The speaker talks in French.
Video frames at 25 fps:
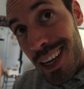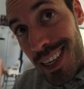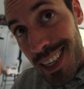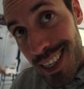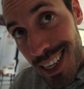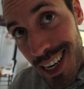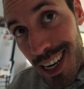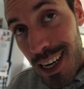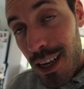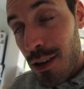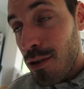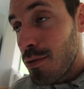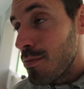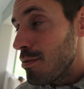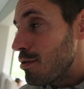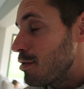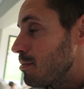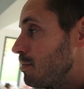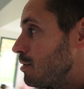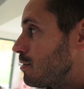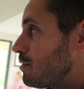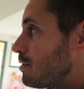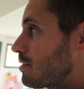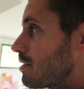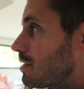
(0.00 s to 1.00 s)
Il y a la Coupe du
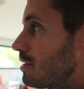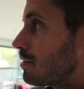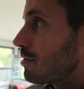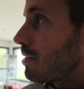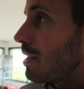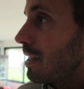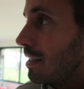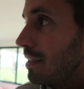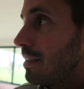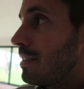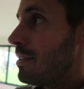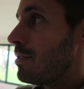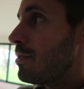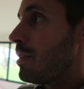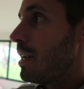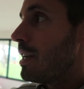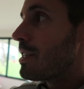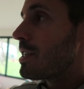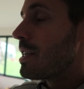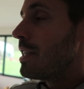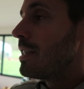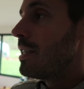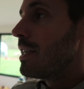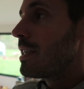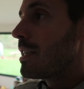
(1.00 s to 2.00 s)
Monde aussi sur, la
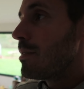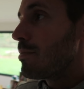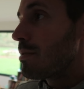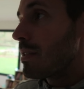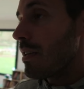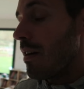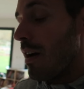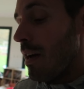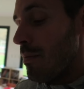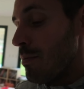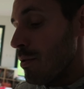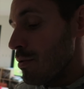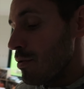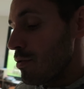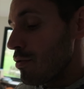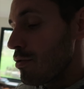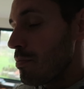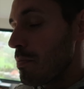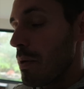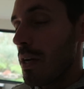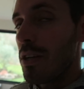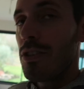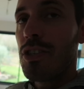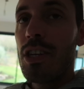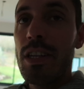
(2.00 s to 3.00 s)
chaîne d'équipe. C'est vraiment une
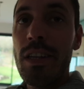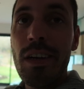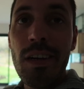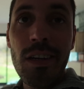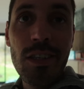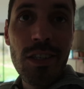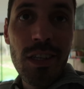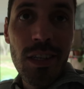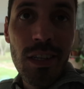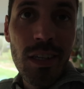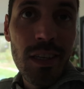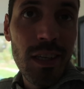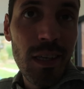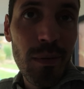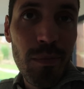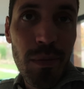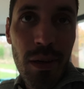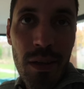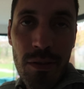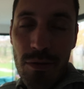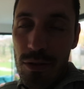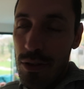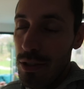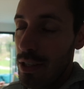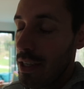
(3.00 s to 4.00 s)
super chaîne, hein, la chaîne d'équipe. Il
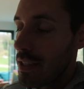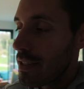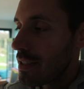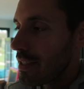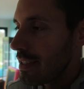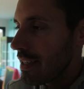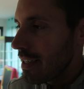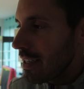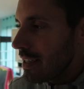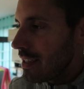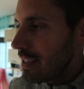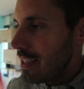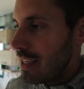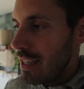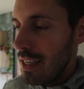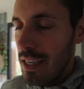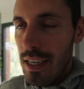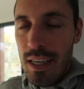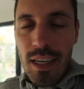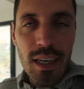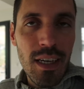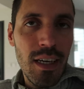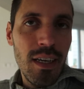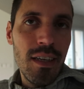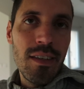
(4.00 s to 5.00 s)
hein. faut dire ce qui est
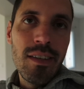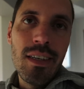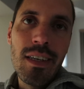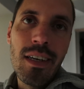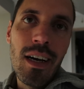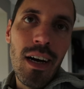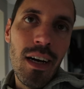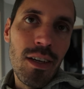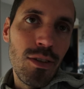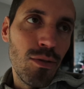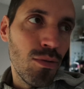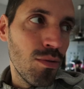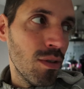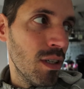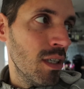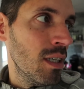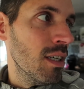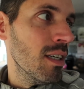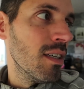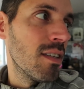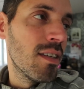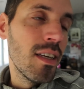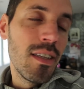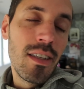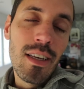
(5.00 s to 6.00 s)
C'est
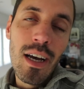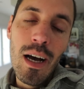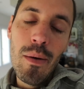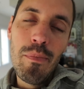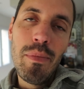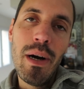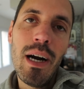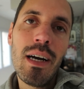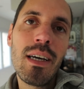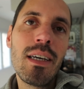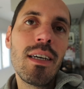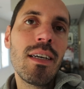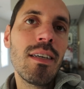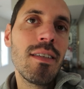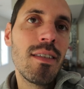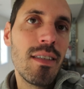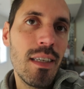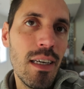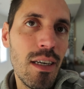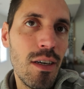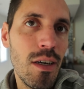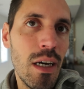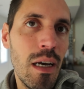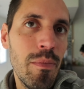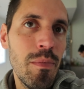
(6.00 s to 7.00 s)
gratuit. C'était un pari
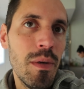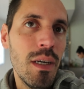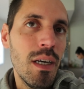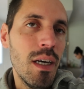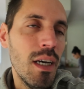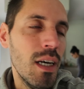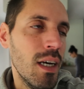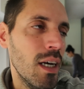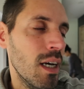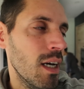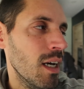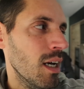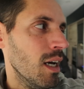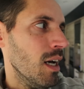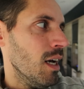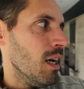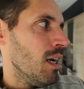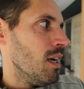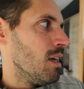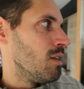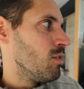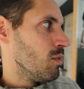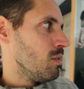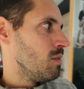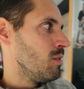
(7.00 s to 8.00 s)
risqué quand même
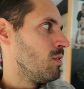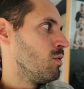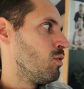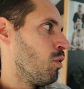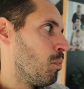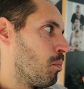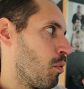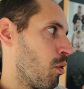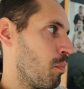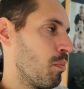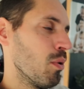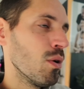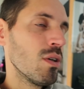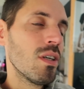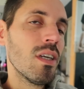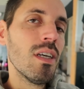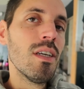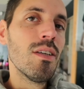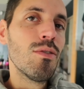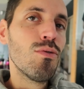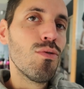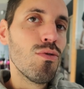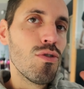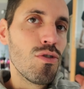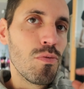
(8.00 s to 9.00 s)
de
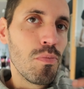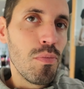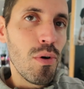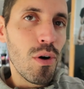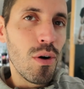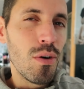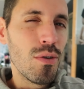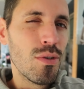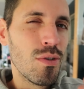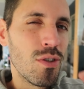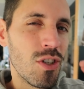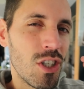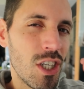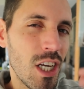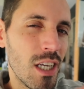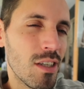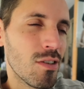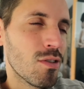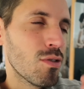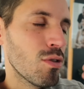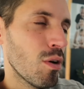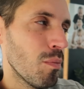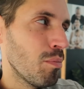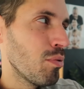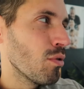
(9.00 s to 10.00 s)
proposer du sport, une chaîne
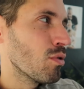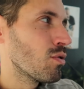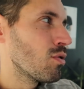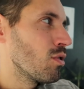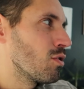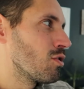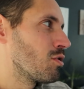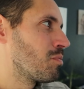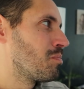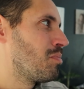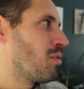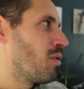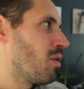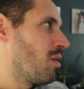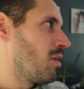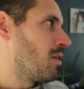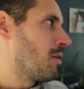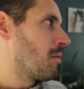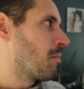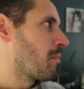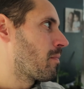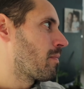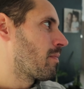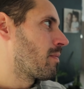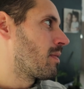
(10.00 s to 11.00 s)
100%
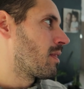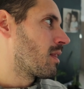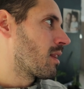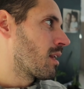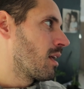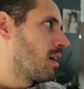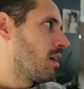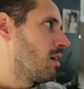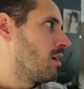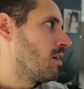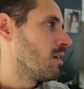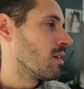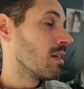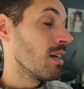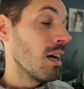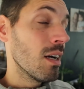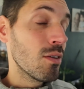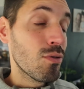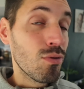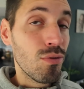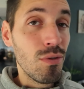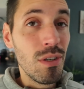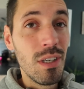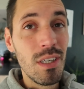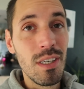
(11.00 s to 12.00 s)
sport euh,
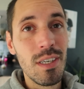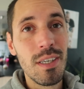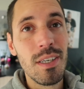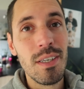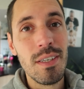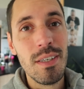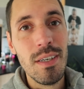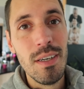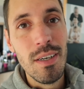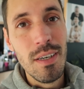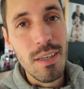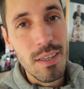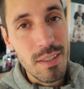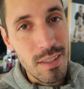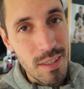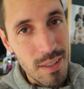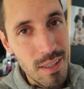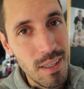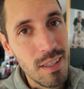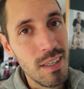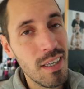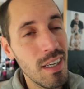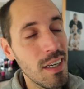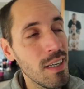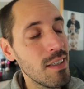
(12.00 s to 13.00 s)
gratuit, euh,
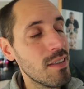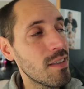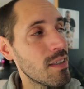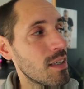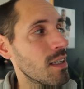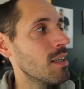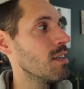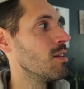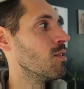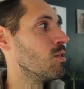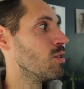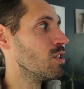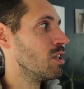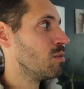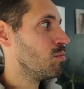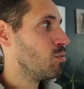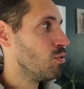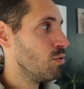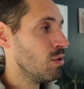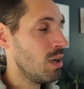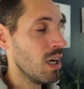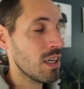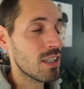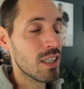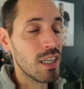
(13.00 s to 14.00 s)
c'était très risqué. Au
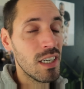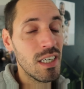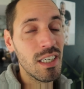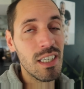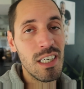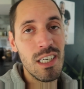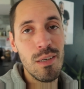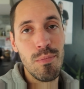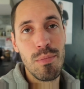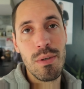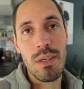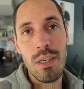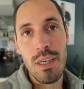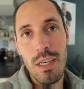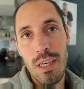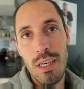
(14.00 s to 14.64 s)
début, la chaîne équipe,